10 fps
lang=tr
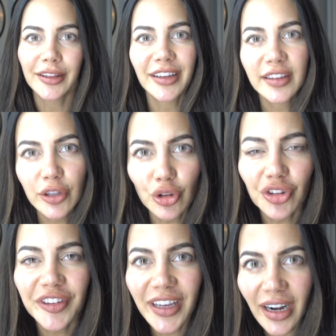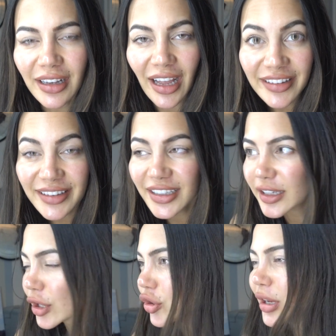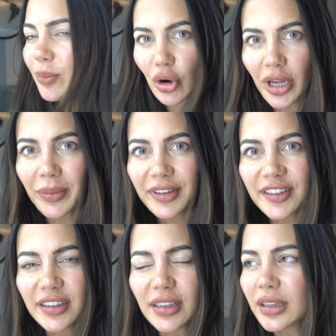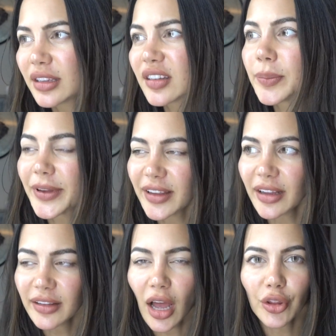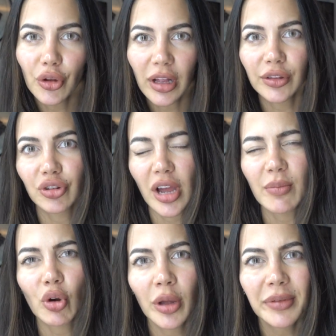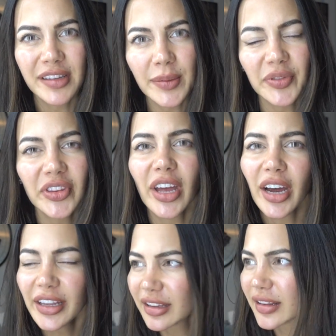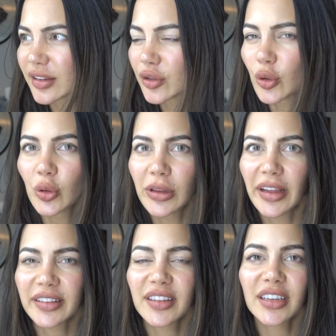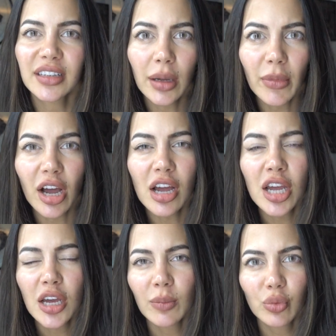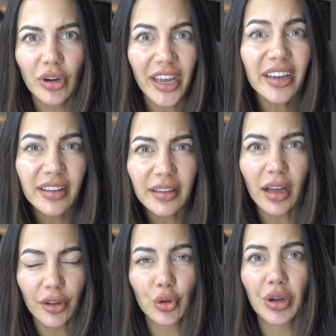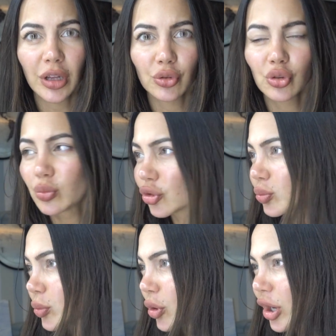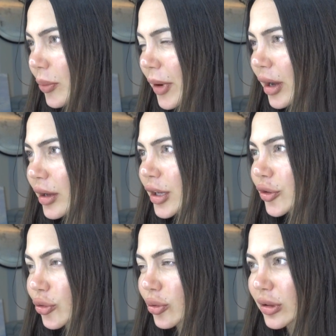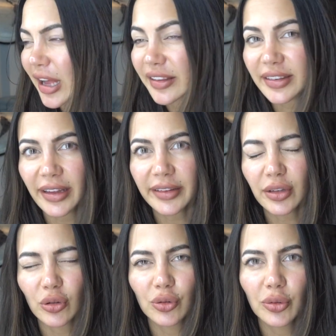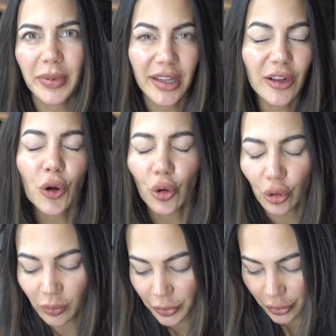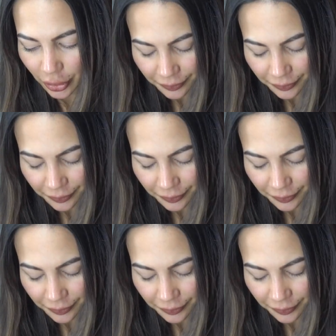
Yani Desio'nun diğer lenslerine göre boyaması nispeten daha doğal duruyor. Yani boyaması hepsinin aynı Desio'nun lenslerinin ama bu renkte daha doğal durmuş bu boyama. Çok lens lens olduğu belli olmuyor.